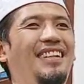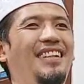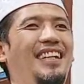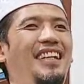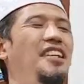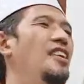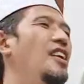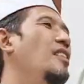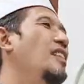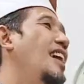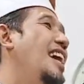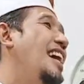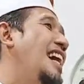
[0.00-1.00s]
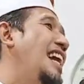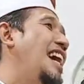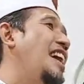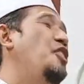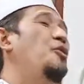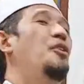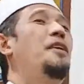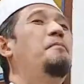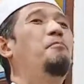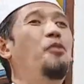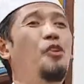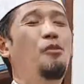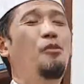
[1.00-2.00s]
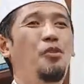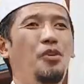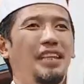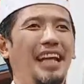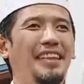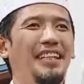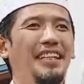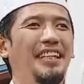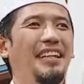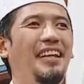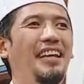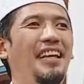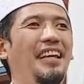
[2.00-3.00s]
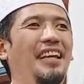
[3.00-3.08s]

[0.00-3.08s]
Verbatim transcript: Innallaha la yuhibbul muqtadin.